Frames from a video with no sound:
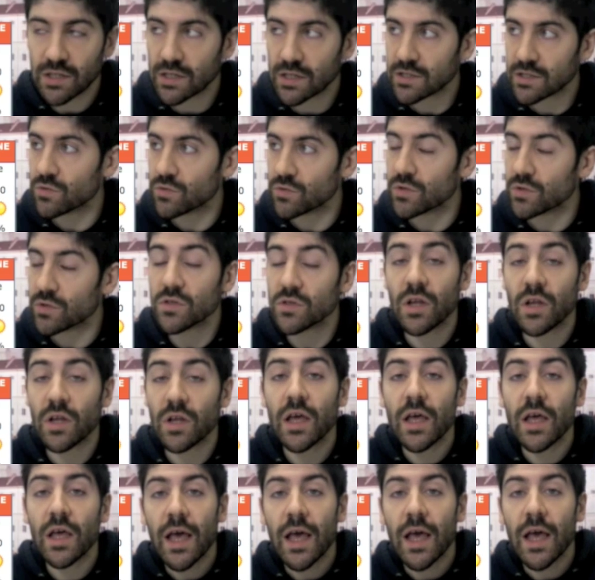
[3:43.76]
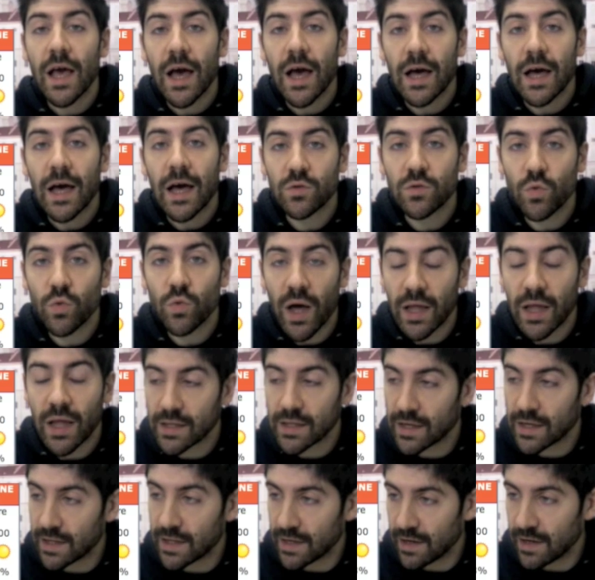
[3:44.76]
la situazione attuale
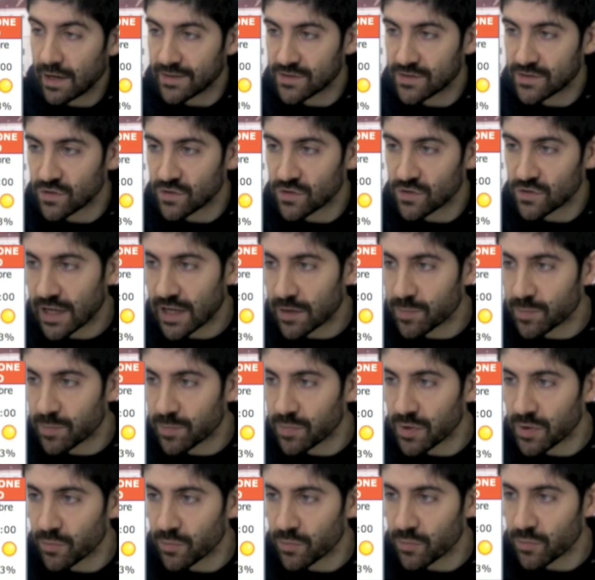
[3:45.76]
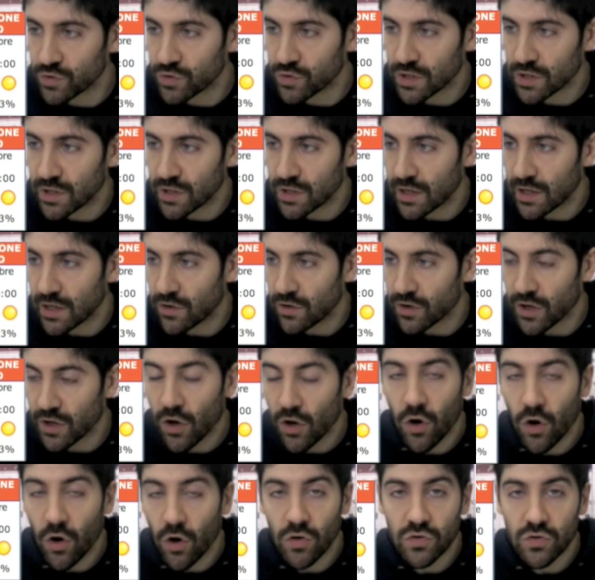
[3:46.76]
dalla rilevazione dell'Arpa Piemonte delle ore
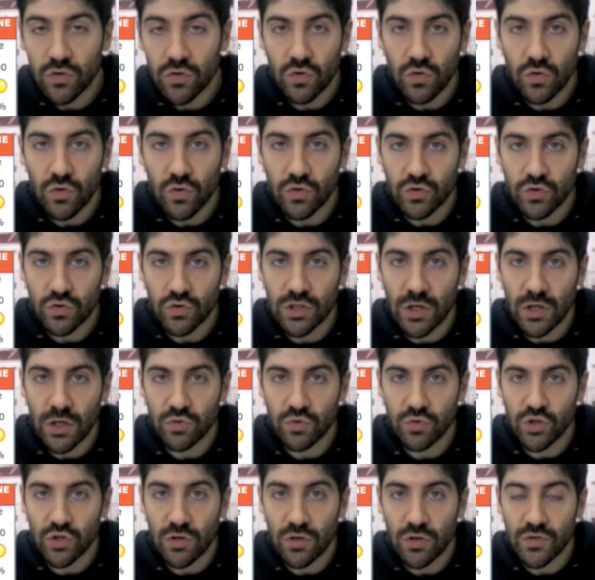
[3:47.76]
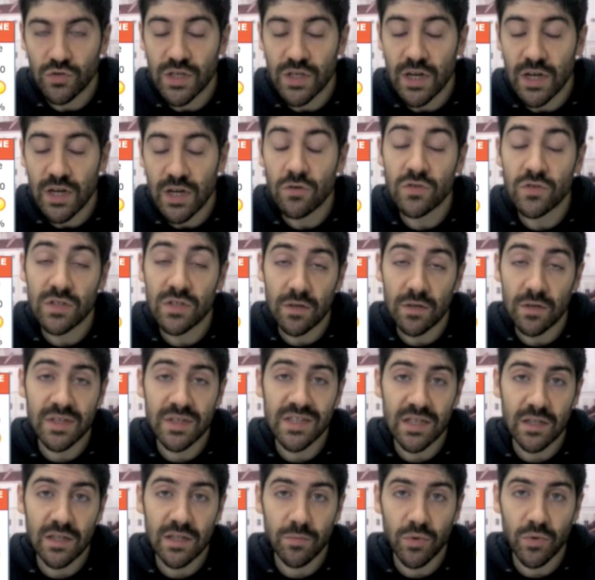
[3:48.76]
8 ci dà un cielo sereno, si è
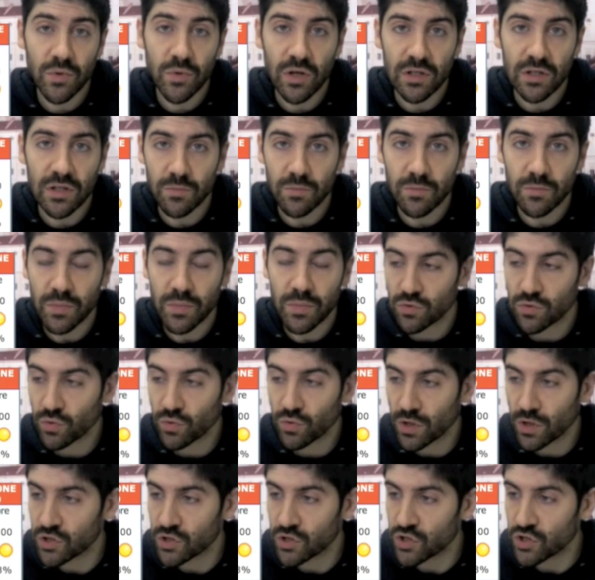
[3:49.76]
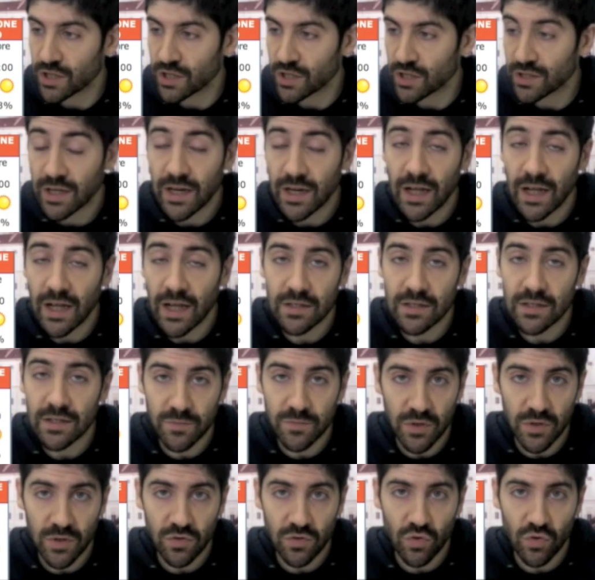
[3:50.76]
abbassata però la temperatura di circa 3 gradi
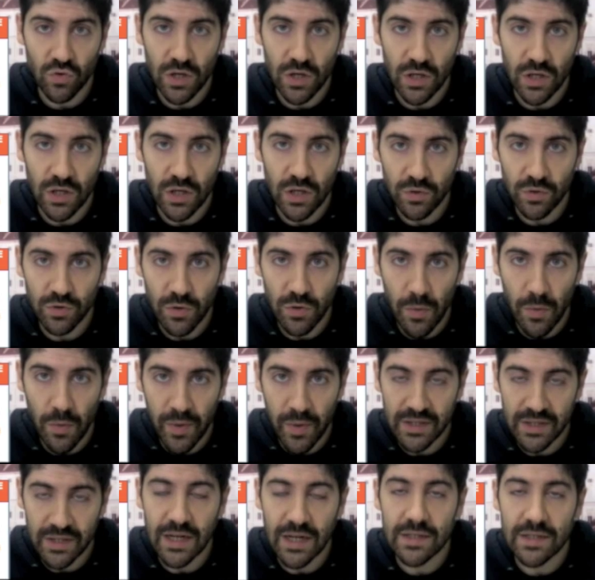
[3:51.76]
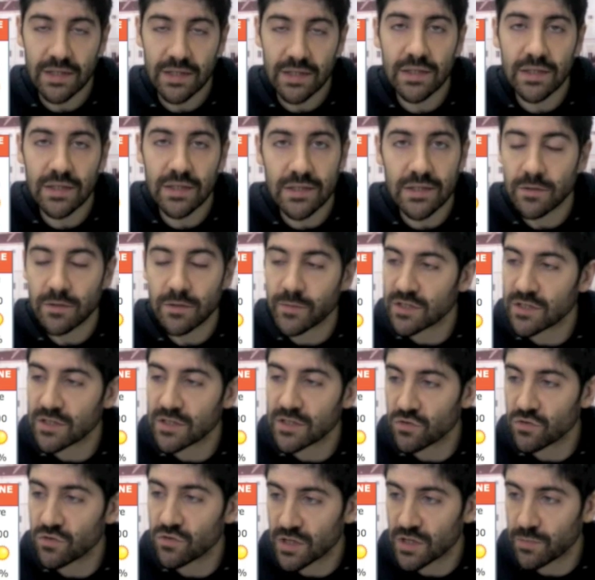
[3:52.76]
rispetto alle ultime mattinate della settimana
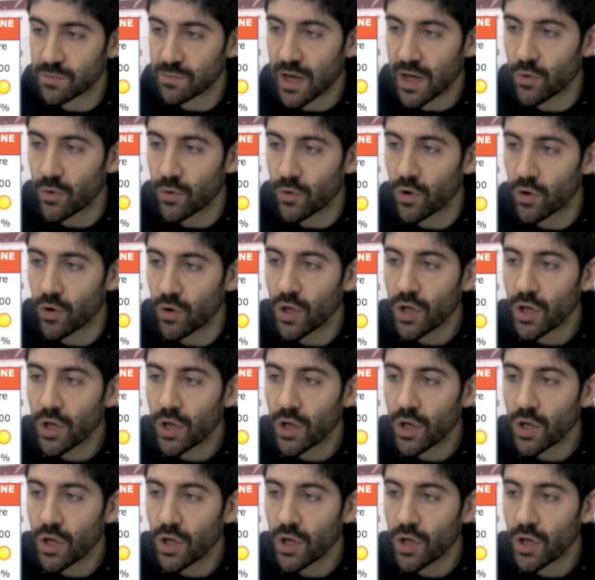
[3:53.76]
scorsa, abbiamo